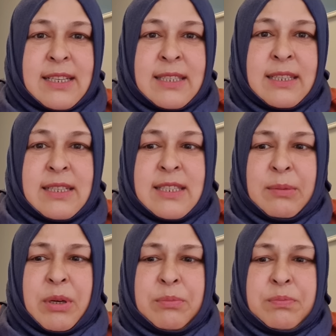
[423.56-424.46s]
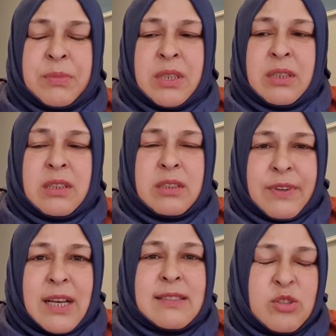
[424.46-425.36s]
istediği zaman
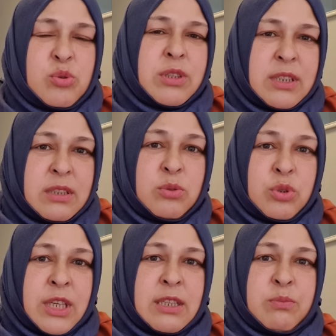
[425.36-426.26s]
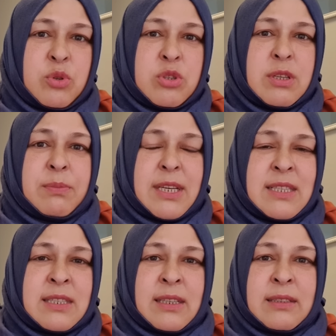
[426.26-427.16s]
fazla çikolata da tüketmiyoruz ama
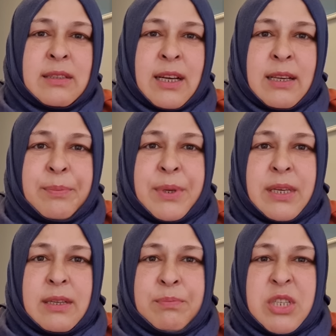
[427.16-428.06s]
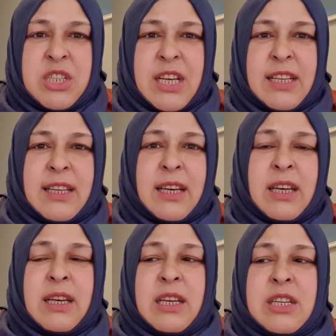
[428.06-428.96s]
insanın hani bir bir şeyde
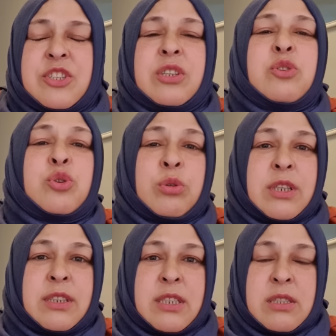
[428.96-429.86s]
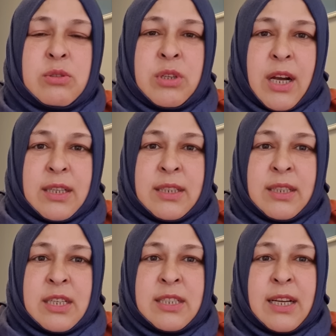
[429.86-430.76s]
Canı çikolata istiyor
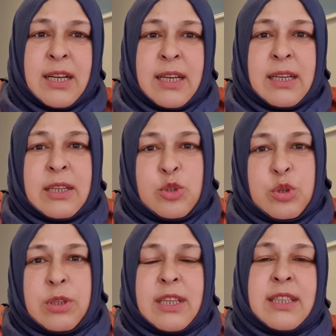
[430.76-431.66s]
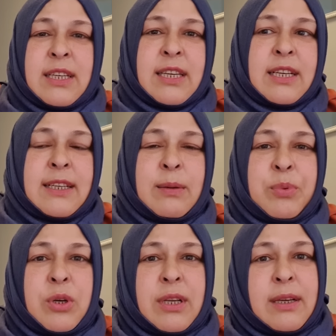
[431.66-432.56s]
arkadaşlar. Çikolata yerine
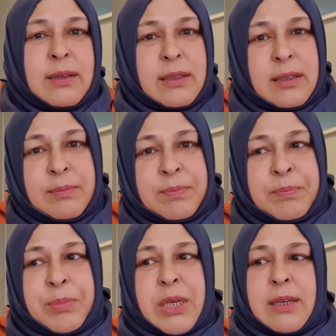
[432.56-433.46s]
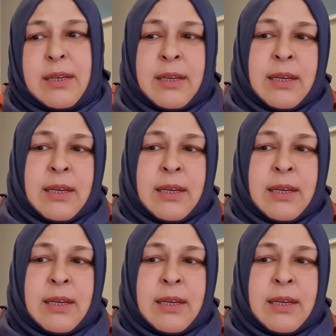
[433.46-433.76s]
böyle bir